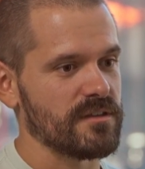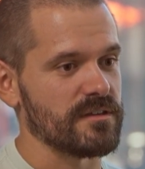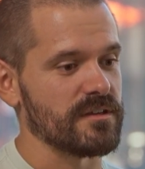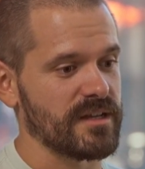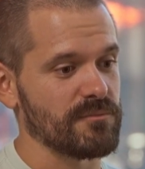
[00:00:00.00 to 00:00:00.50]

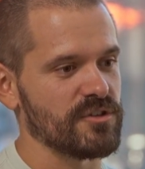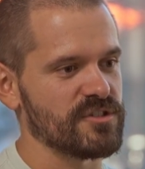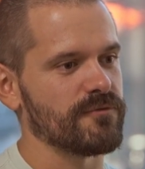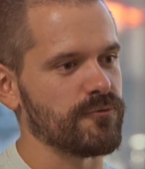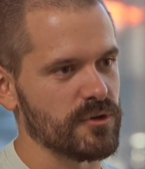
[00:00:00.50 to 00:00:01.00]
y el cambio de
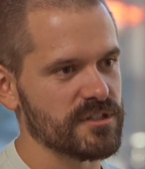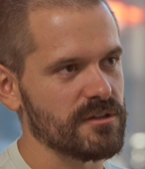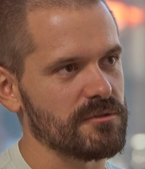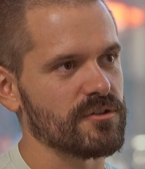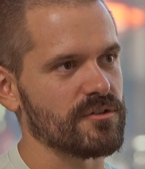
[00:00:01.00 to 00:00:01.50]
chip
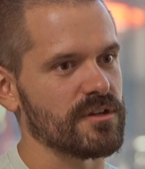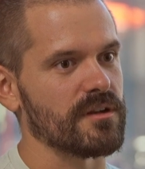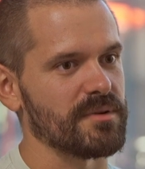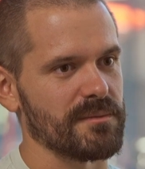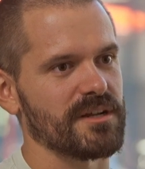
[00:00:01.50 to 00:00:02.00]
fuerte vino con
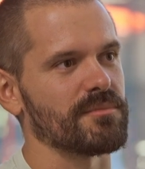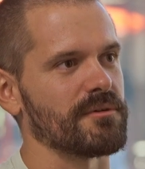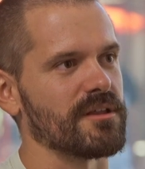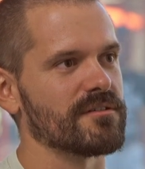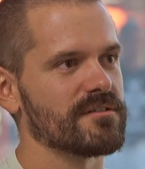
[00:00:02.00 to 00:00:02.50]
el primer
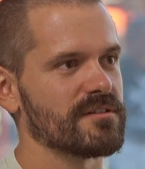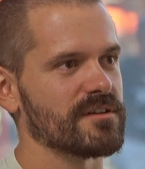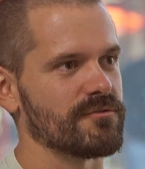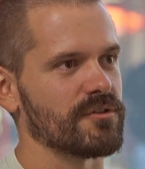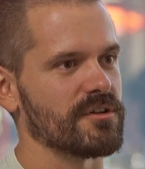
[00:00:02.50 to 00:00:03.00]
aprobado,
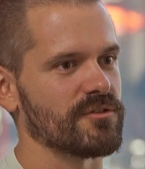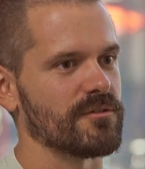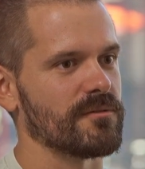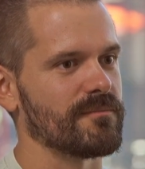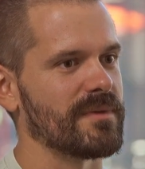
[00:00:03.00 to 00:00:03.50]
que fue
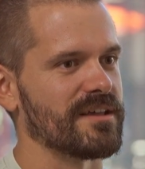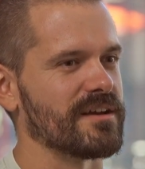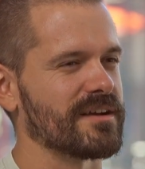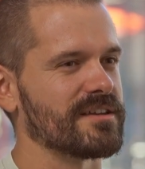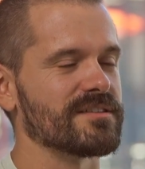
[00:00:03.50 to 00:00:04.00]
cuando, vale,
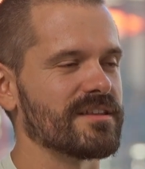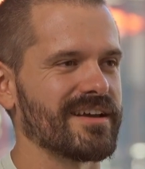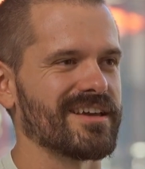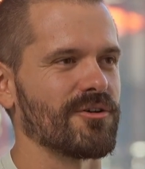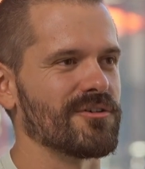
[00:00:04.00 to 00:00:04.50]
aquí
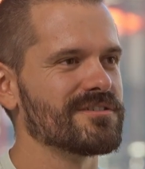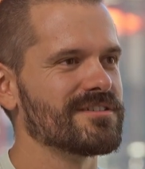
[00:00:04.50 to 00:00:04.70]
hay algo.